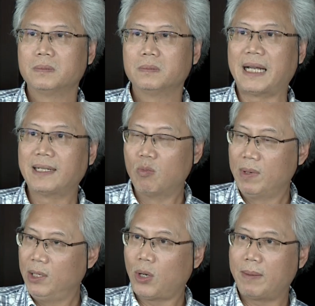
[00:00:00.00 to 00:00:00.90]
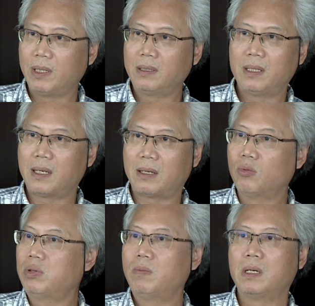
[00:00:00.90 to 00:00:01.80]
Anh đồng ý cho em đứng tên tác giả
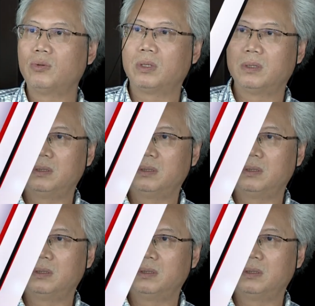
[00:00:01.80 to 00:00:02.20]
cũng không được luôn.